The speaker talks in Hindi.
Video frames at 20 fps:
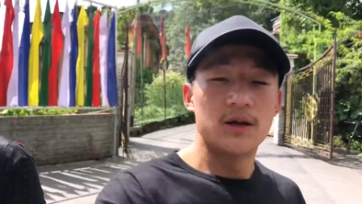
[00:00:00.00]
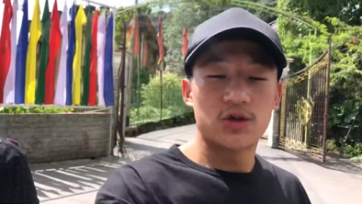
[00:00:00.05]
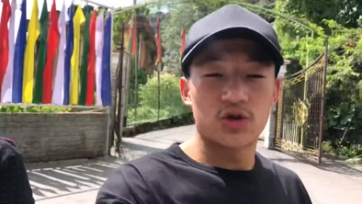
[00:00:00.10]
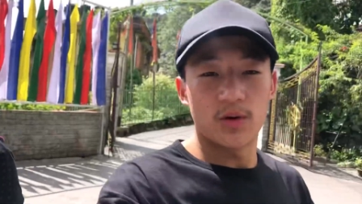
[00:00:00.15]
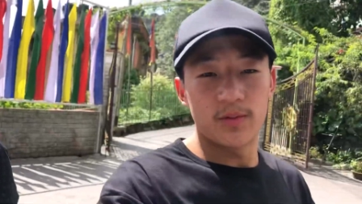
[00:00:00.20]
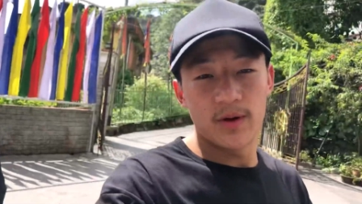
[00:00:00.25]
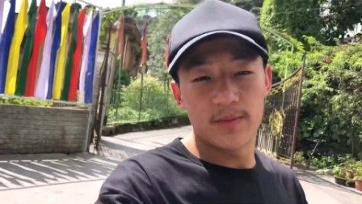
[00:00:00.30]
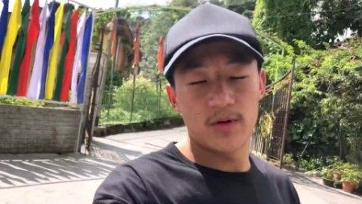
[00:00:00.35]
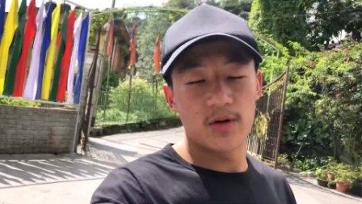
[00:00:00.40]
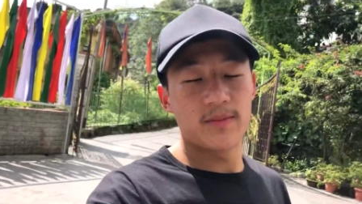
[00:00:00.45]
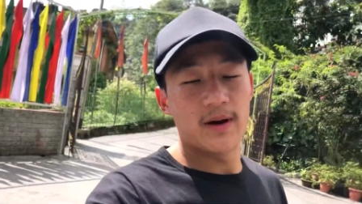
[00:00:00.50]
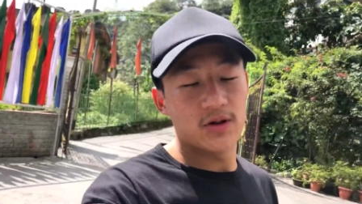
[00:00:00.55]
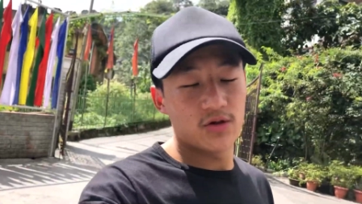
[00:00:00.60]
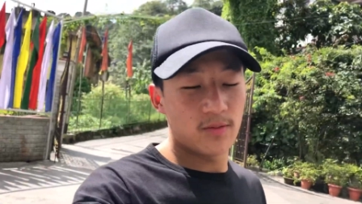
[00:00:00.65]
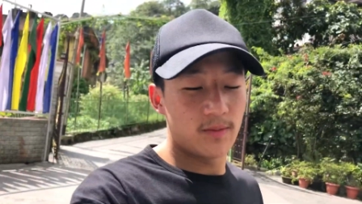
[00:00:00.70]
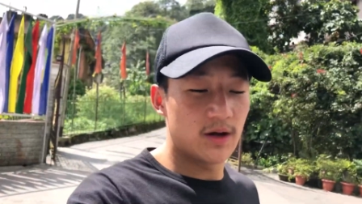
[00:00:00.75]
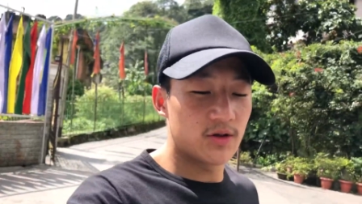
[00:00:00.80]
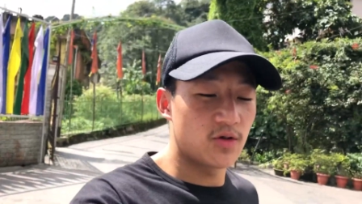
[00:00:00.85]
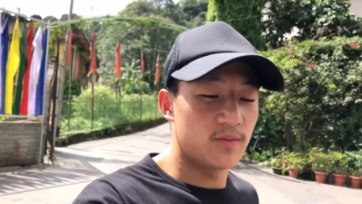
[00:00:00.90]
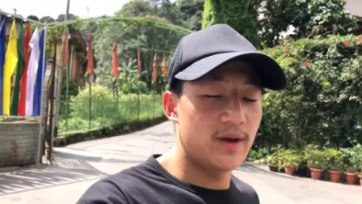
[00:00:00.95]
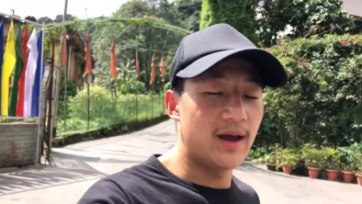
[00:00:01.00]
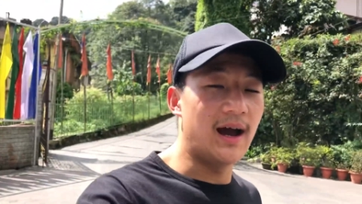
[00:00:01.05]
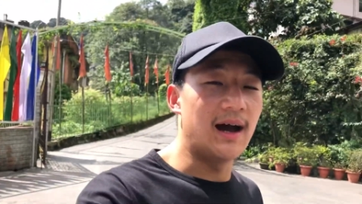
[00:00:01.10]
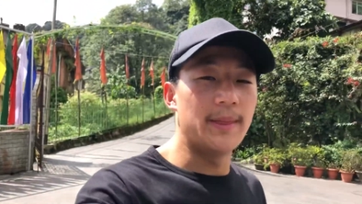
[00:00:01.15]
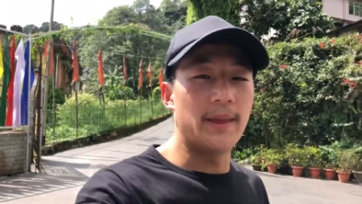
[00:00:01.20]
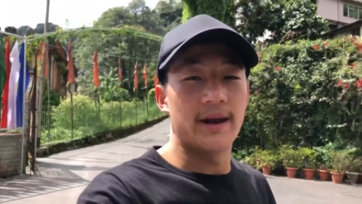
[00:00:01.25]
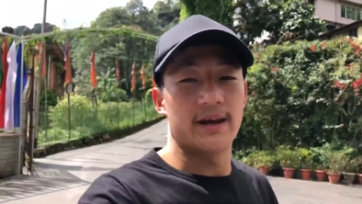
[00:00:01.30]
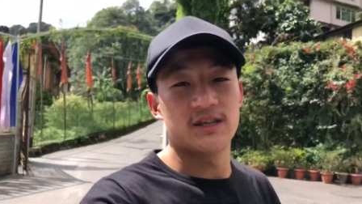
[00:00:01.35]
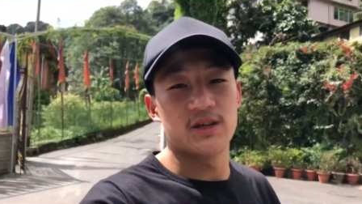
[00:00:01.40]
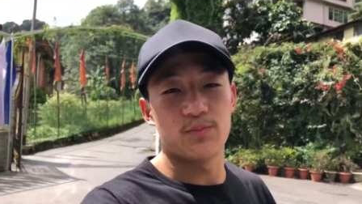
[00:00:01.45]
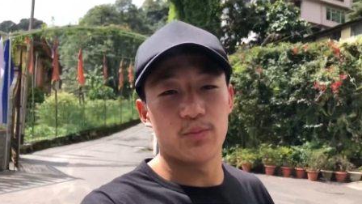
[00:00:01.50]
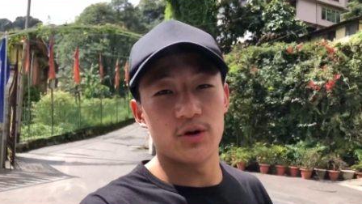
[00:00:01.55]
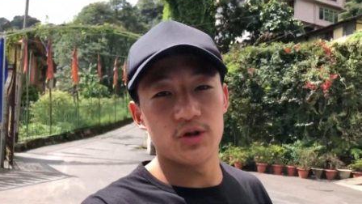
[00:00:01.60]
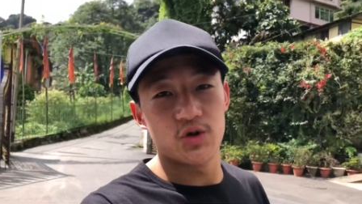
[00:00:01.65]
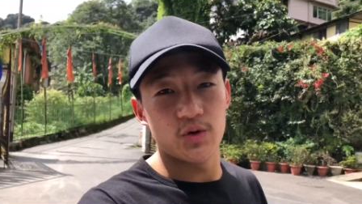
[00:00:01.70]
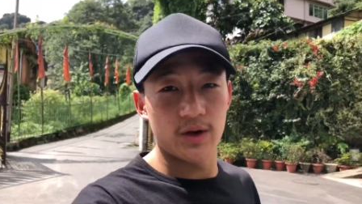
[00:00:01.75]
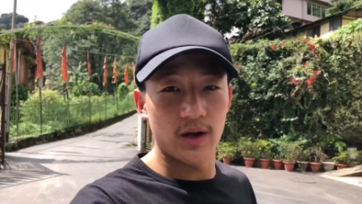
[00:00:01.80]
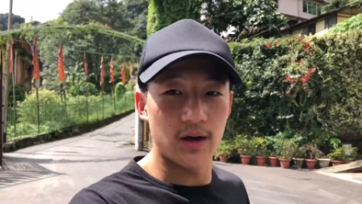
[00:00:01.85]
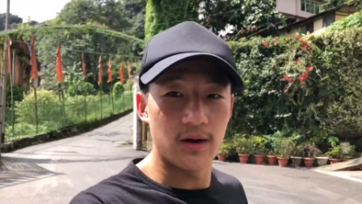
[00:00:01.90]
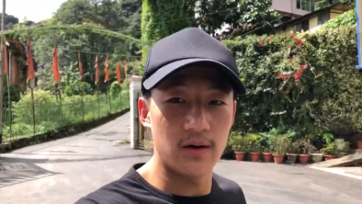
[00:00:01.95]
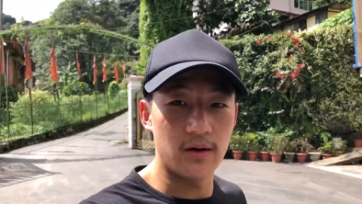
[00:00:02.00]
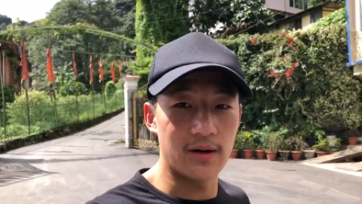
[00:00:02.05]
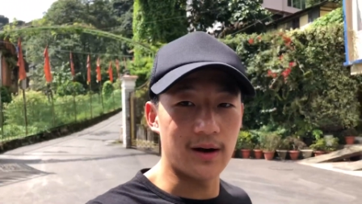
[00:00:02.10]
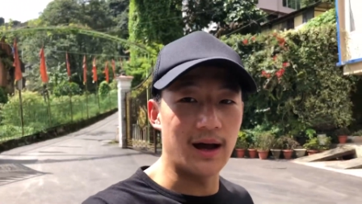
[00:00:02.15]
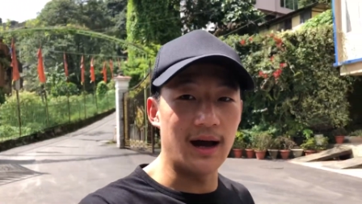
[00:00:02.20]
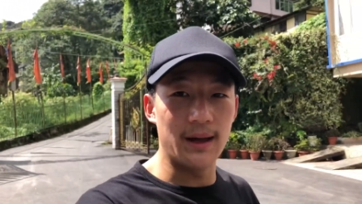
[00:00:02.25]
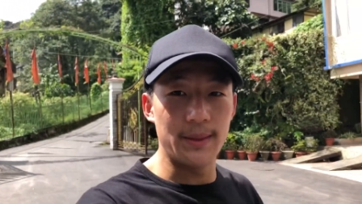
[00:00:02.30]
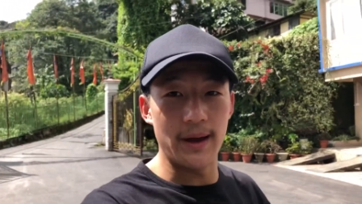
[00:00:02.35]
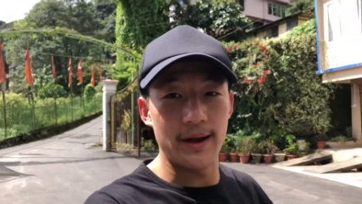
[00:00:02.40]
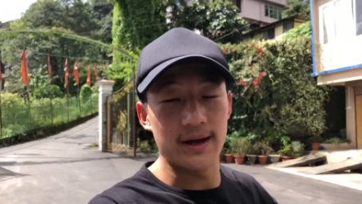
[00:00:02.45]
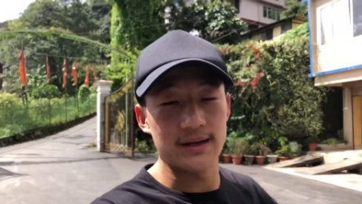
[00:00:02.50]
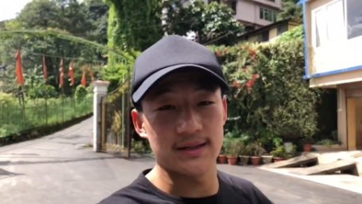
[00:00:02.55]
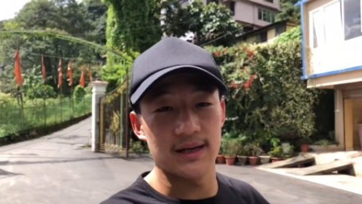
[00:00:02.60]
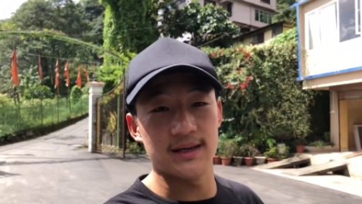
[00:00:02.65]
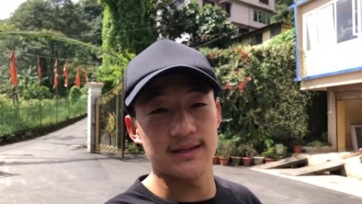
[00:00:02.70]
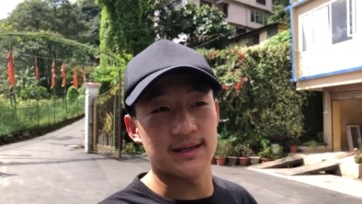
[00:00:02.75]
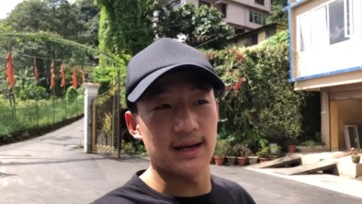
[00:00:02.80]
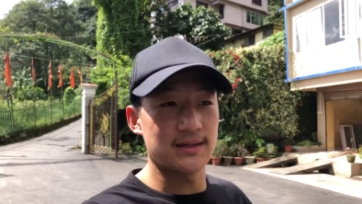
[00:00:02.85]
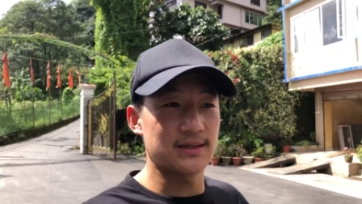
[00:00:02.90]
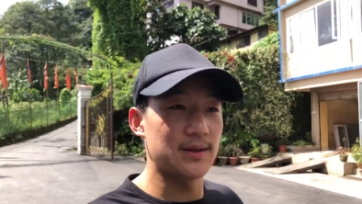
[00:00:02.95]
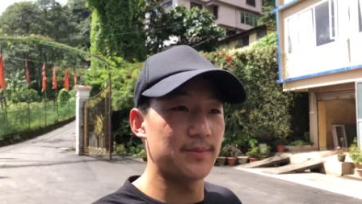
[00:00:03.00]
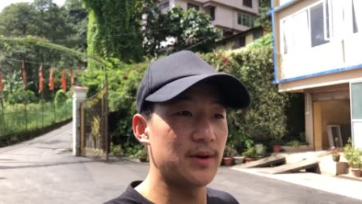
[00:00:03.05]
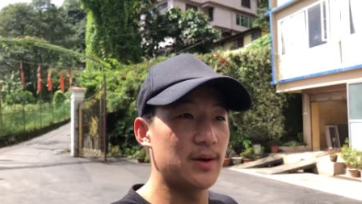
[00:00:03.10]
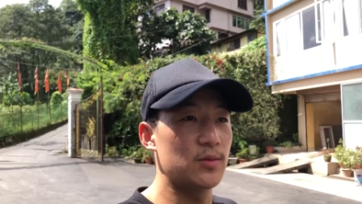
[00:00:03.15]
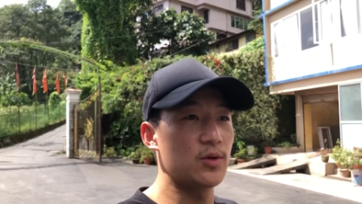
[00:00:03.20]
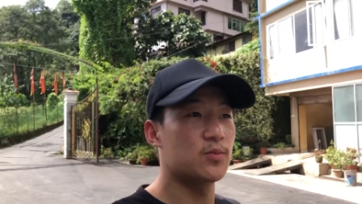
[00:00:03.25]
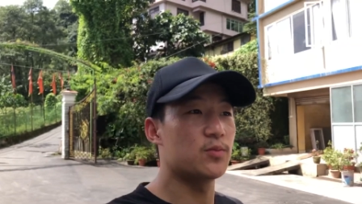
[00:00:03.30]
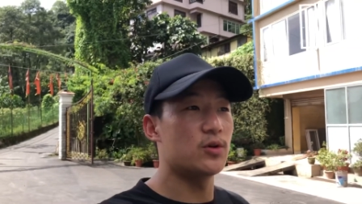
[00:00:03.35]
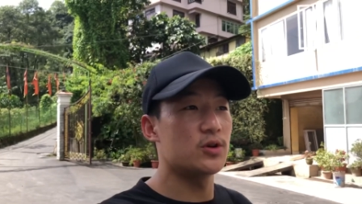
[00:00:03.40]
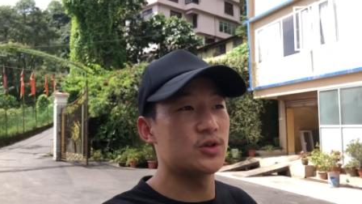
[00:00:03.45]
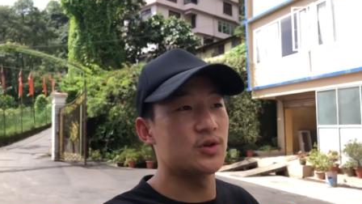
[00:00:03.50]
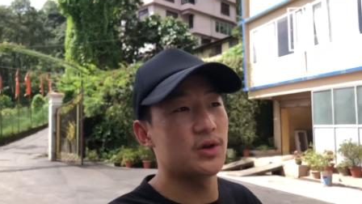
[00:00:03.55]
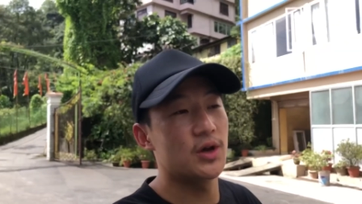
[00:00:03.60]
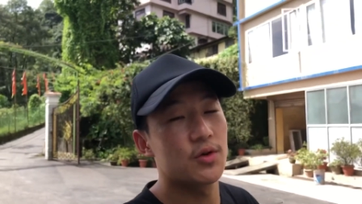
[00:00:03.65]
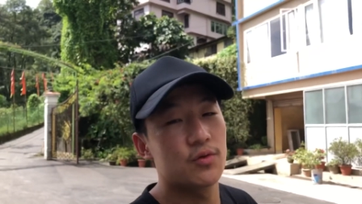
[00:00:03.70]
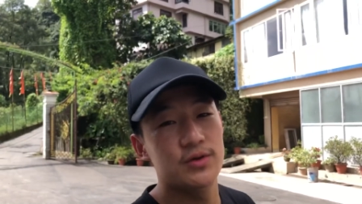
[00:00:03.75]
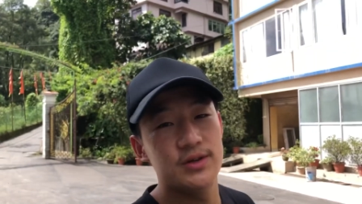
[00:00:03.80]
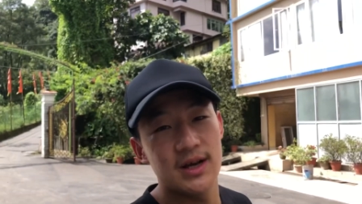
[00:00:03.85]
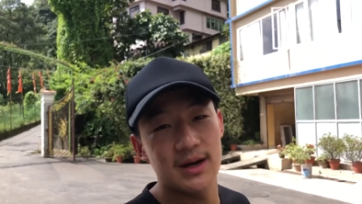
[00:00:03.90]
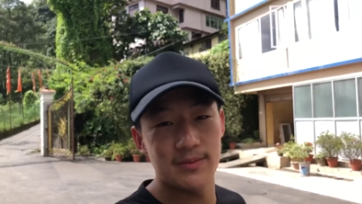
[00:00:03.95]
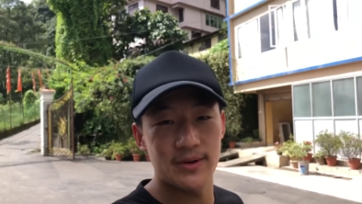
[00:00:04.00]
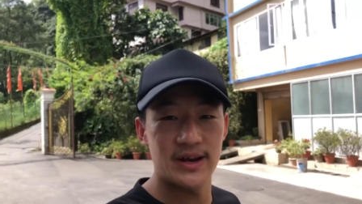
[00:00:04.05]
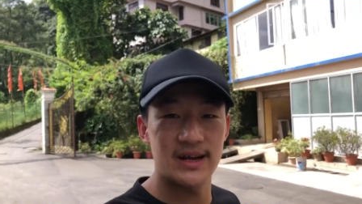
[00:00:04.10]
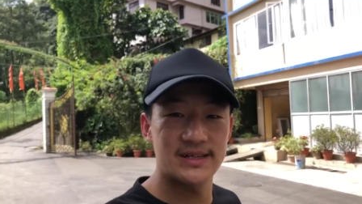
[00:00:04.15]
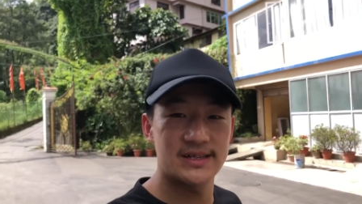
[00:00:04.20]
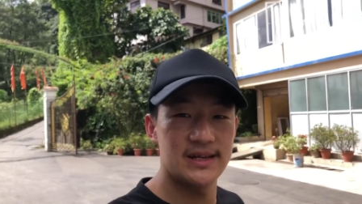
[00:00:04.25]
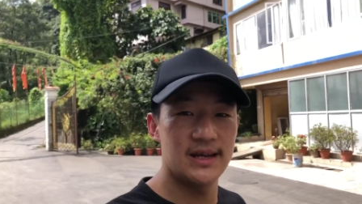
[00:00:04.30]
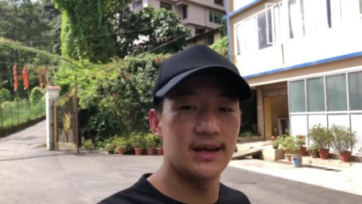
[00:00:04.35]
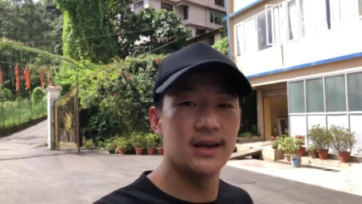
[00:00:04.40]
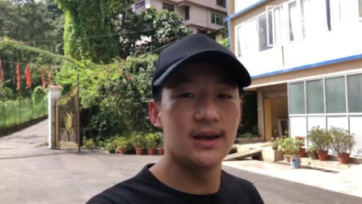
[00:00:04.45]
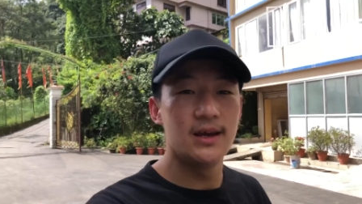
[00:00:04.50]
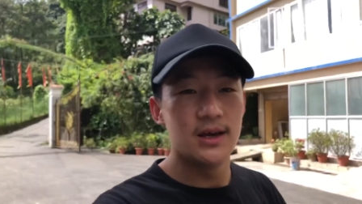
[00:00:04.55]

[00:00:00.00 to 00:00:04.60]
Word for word: सो अभी हम लोग बातों बातों में आधा रास्ता पहुँच चुके हैं और आधा रास्ता के साथ साथ में हम लोग पहुँच चुके हैं गुंजांग मनास्ट्री